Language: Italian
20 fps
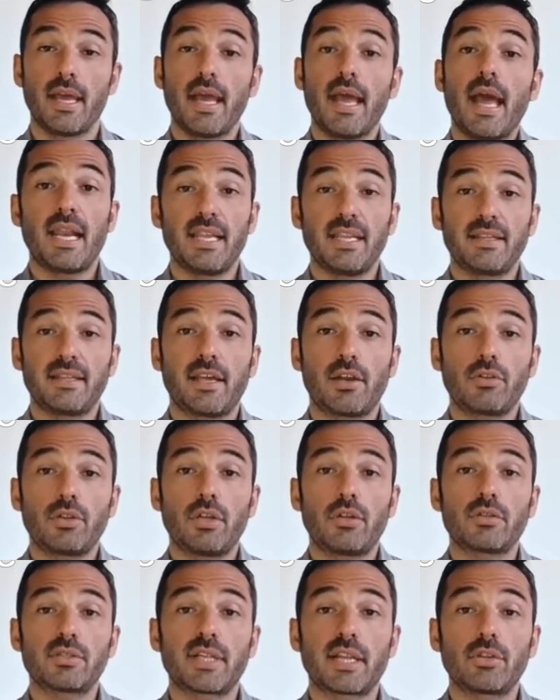All'interno
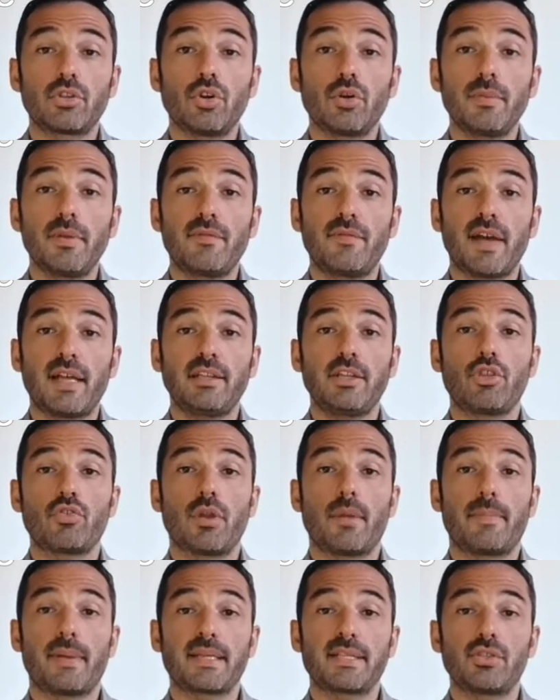del nostro addome infatti c'è
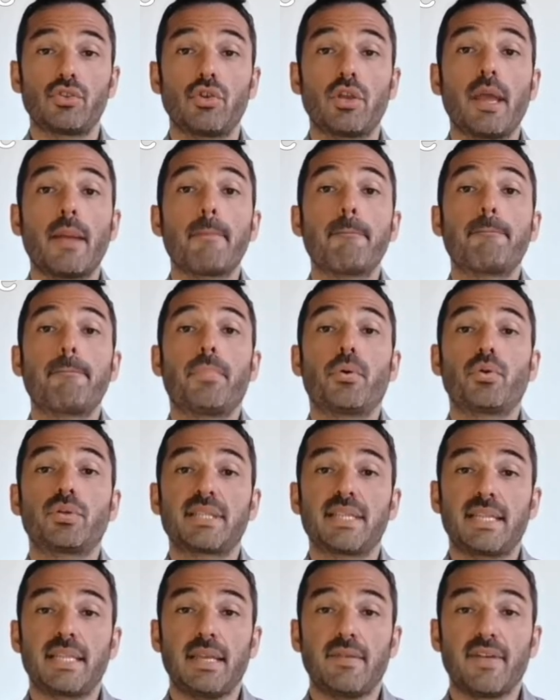una pressione
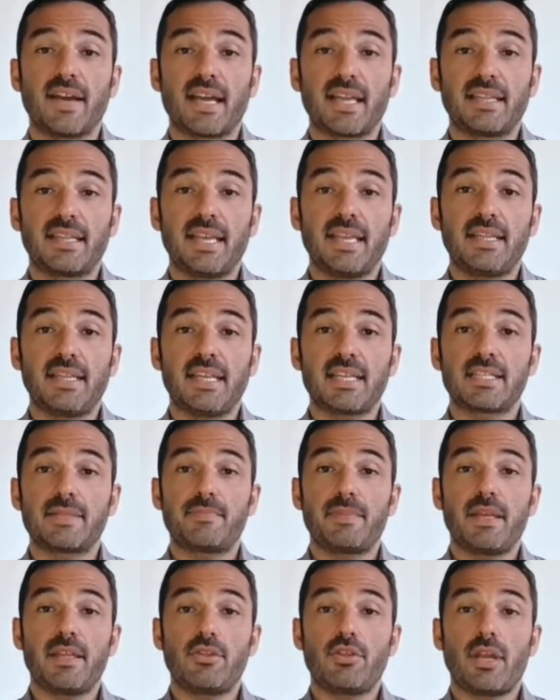positiva che tende a
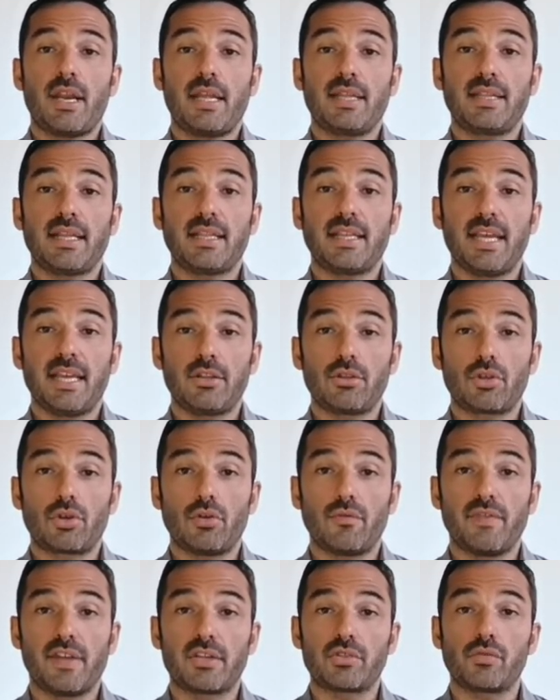spingere da dentro
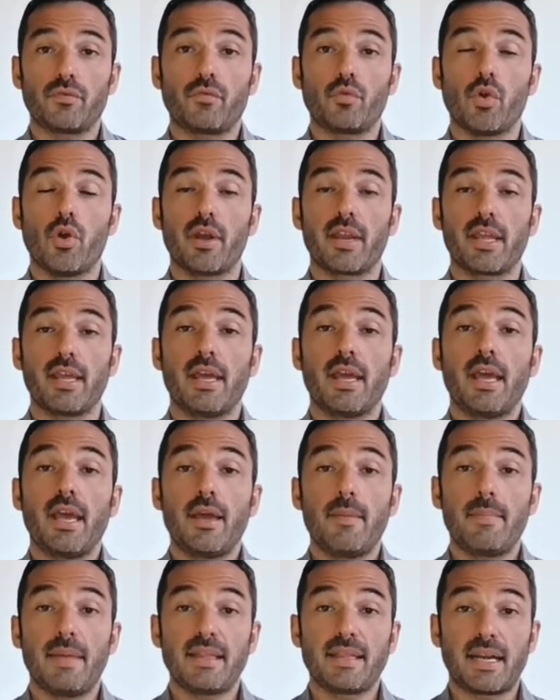verso fuori
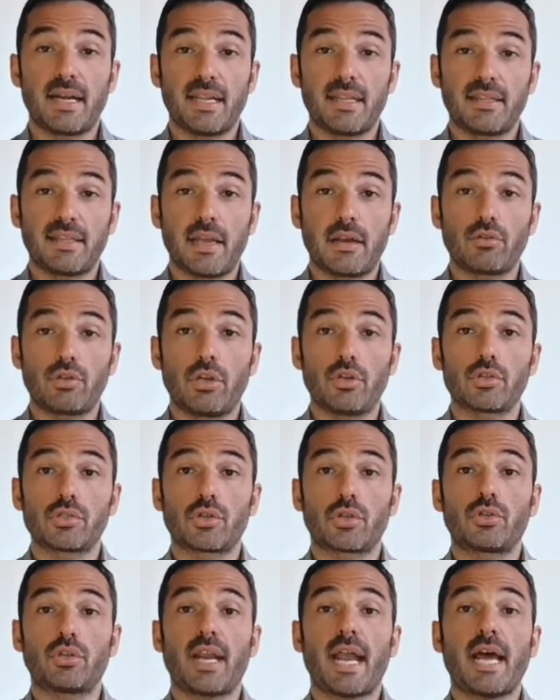mentre all'interno del
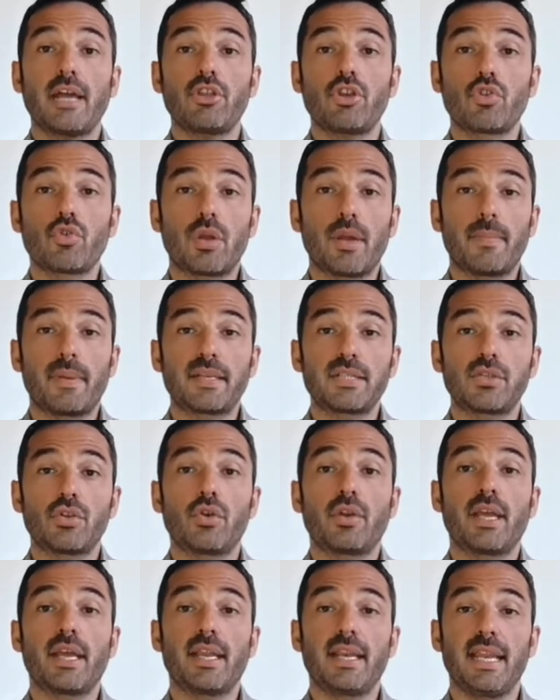nostro torace c'è una
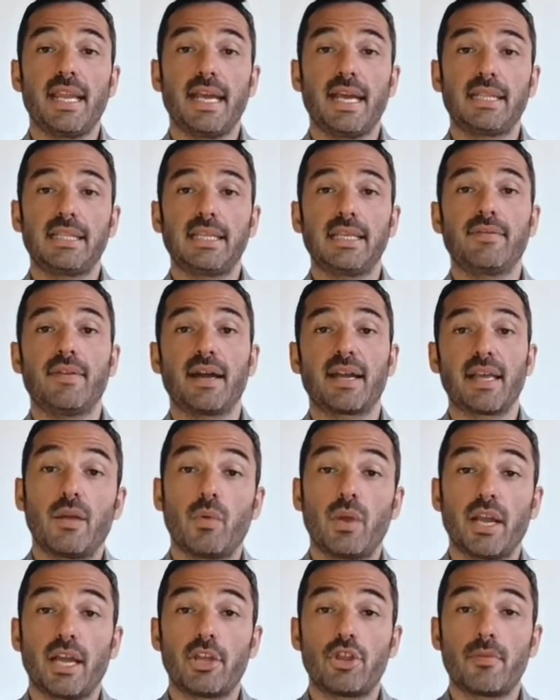pressione negativa, che è
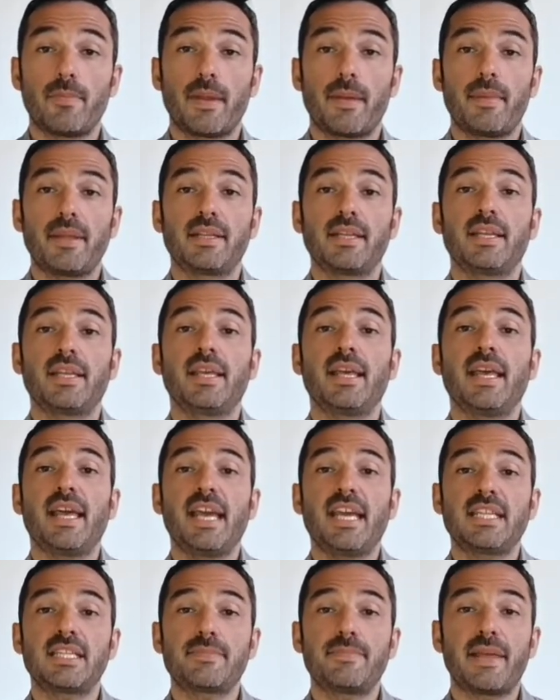quella che ci permette di
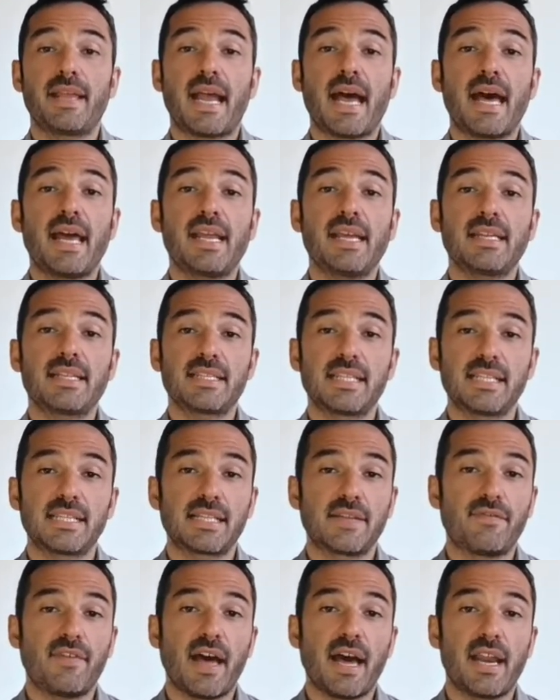espirare
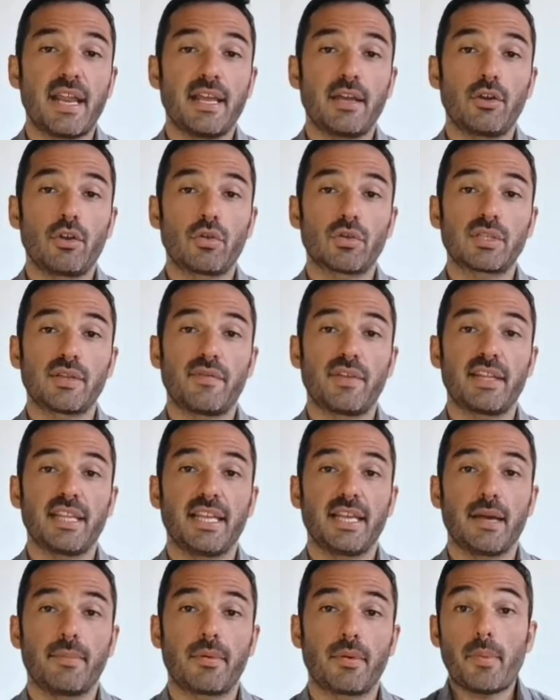senza fare grossa
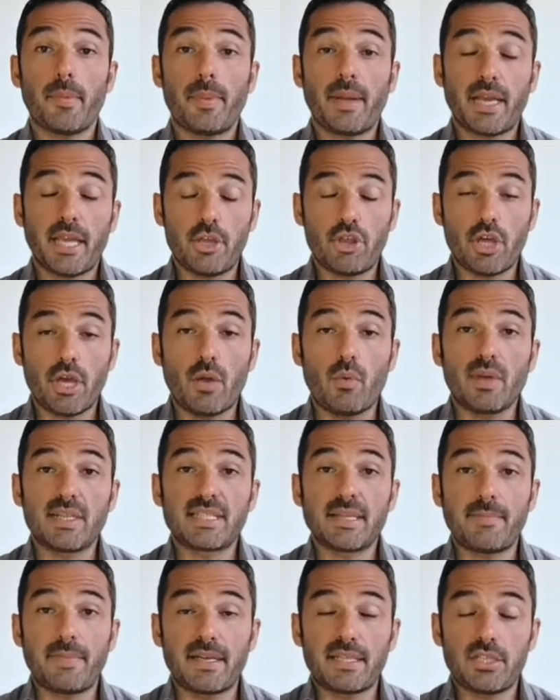fatica, proprio perché c'è
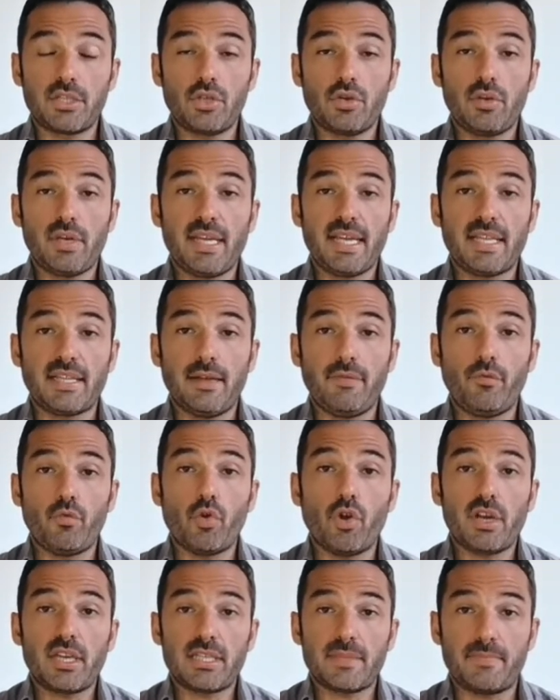questa pressione che da
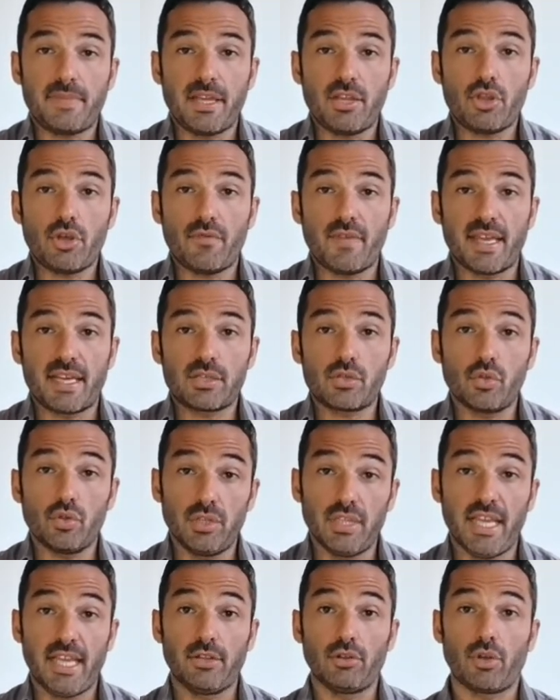fuori spinge verso
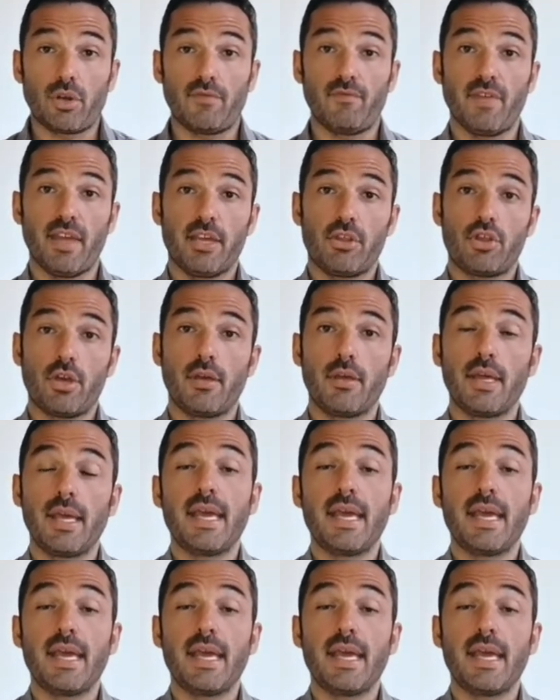dentro invece.